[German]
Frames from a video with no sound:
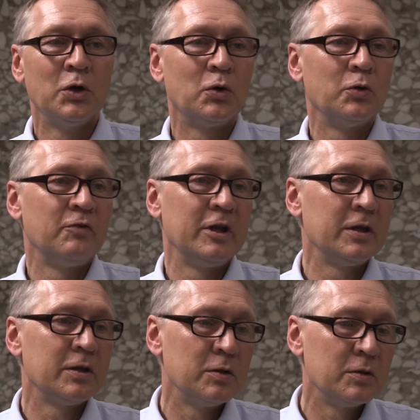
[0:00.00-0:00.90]
und wenn
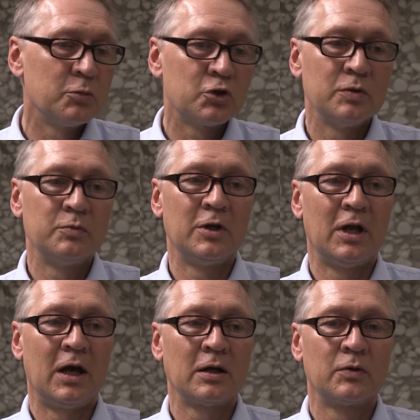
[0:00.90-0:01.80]
ich in bestimmten
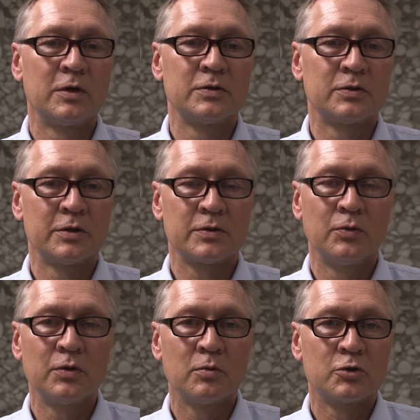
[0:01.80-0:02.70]
Lagen oder
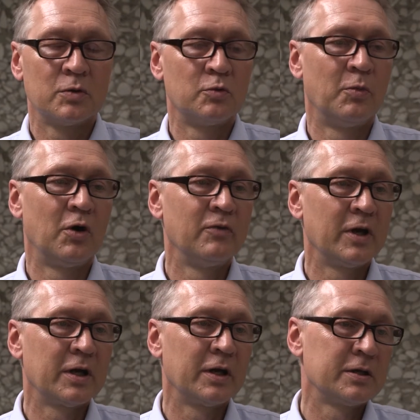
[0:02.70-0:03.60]
Situationen oder bestimmte
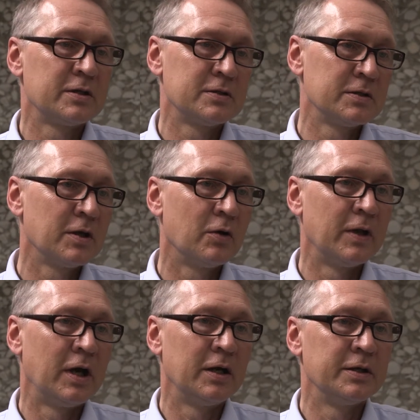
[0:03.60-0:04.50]
Bauwerke errichte, dann sind die auch
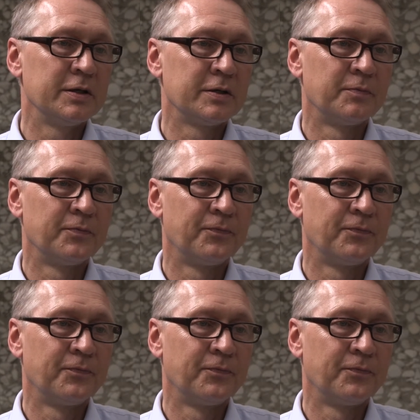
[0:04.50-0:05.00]
nachhaltig.